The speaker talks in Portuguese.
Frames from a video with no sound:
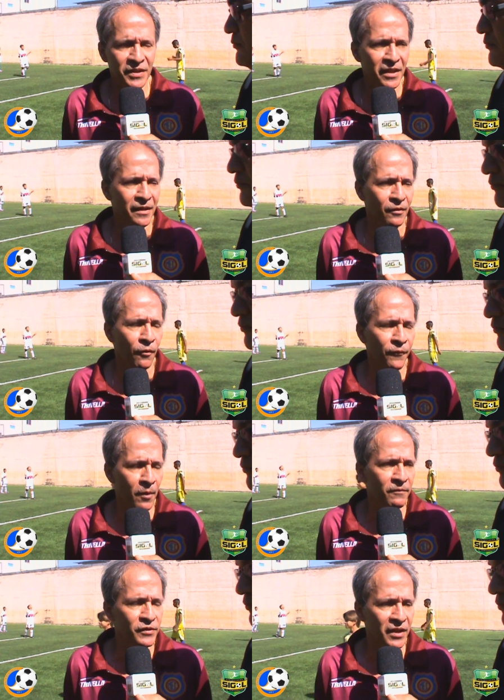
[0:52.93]
ser,
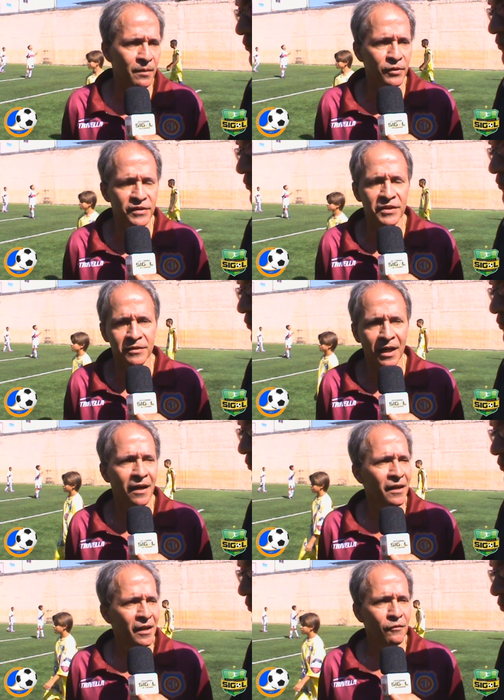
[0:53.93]
conforme você acabou de
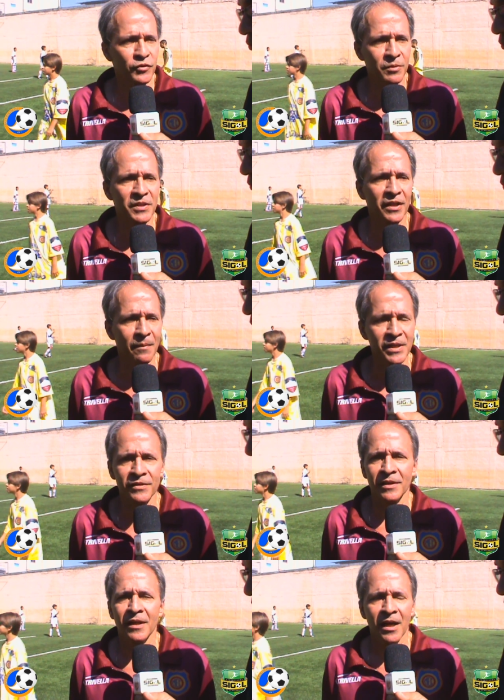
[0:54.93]
citar, um time de
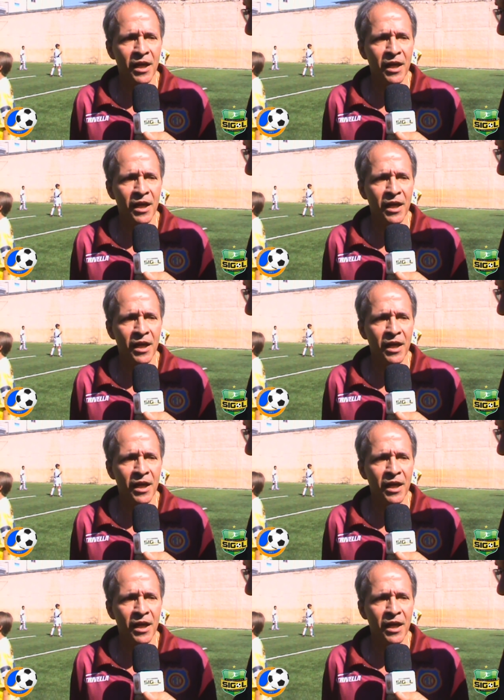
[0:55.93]
camisa,